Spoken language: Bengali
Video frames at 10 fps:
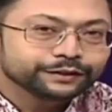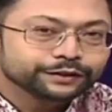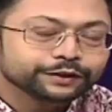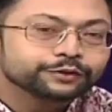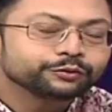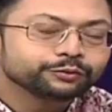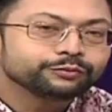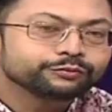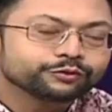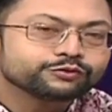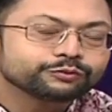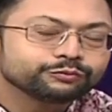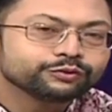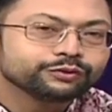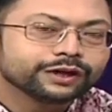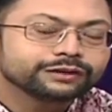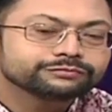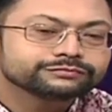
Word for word: কিন্তু দর্শক বন্ধুরা